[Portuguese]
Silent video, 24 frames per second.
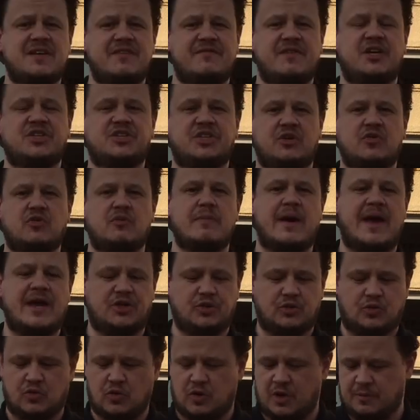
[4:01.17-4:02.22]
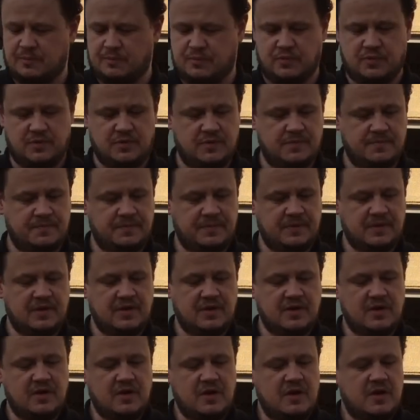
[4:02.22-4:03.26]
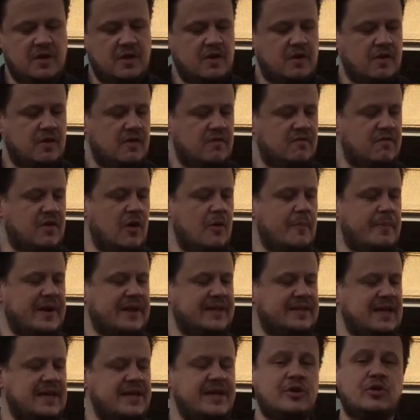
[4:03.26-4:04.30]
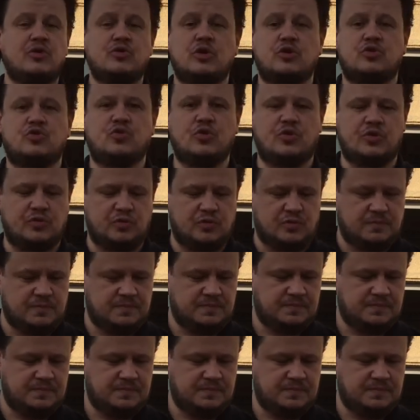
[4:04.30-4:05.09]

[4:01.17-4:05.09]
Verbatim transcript: cerveja com médio corpo. Vamos para Delírio Noturno.